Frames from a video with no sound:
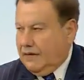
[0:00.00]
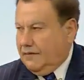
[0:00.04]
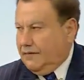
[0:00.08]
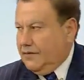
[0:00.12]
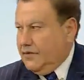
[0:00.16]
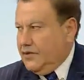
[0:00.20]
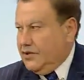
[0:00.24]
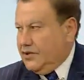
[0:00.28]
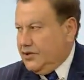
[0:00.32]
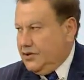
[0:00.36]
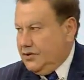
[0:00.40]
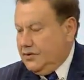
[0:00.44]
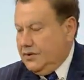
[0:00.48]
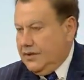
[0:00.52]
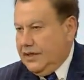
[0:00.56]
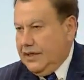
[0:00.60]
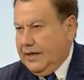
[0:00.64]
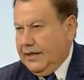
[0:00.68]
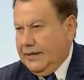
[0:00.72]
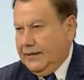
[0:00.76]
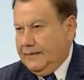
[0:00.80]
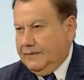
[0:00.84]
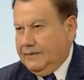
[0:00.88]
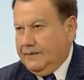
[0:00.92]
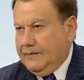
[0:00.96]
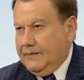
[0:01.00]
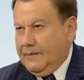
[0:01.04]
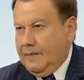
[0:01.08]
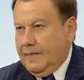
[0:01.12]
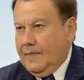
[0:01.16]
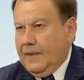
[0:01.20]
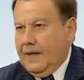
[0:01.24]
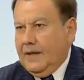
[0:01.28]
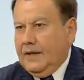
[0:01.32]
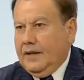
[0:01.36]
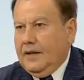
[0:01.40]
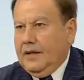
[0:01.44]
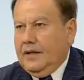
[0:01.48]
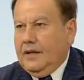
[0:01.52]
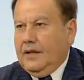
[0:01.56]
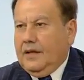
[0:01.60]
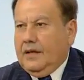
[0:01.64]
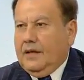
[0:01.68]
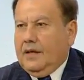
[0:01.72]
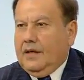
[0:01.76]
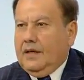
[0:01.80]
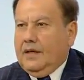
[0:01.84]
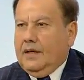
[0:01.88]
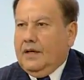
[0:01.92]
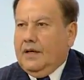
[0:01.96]
en permettant
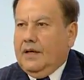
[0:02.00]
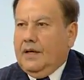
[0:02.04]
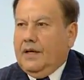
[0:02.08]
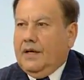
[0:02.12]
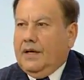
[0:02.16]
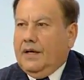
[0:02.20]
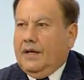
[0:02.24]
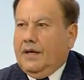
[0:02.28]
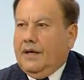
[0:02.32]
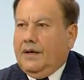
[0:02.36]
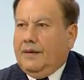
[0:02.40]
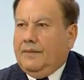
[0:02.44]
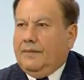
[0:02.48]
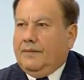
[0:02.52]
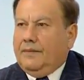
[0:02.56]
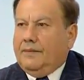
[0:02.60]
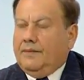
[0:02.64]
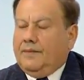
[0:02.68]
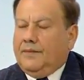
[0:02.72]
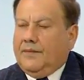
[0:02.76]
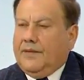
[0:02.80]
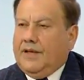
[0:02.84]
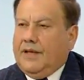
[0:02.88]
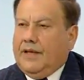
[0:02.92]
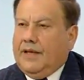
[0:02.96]
euh, aux consommateurs moyens